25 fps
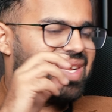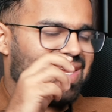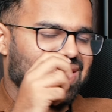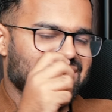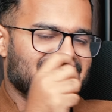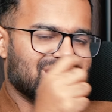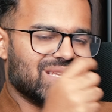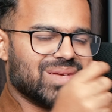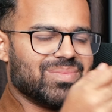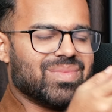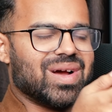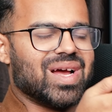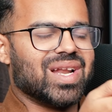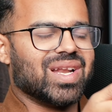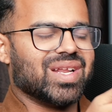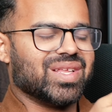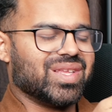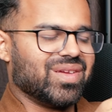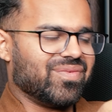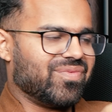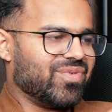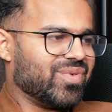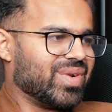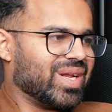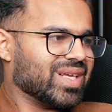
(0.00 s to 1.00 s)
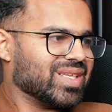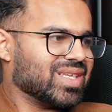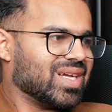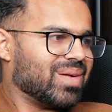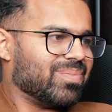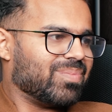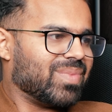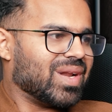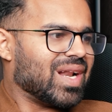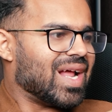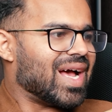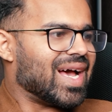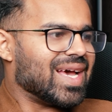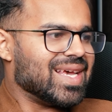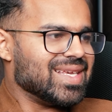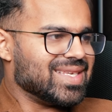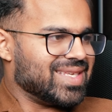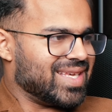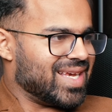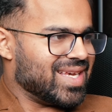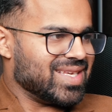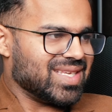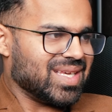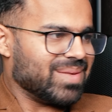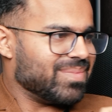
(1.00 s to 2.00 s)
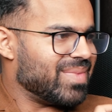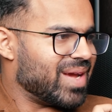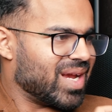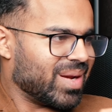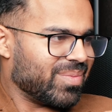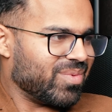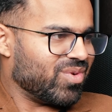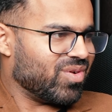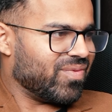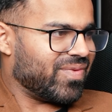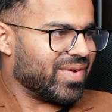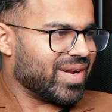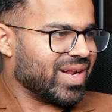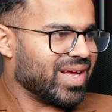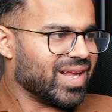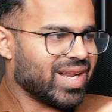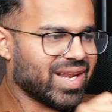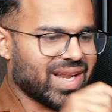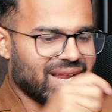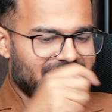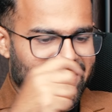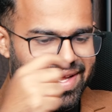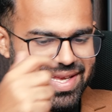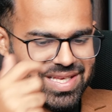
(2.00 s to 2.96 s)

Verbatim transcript: जैसे मान लीजिए फॉर एग्जांपल आईसीआईसी बैंक भी ऑफर कर रहा है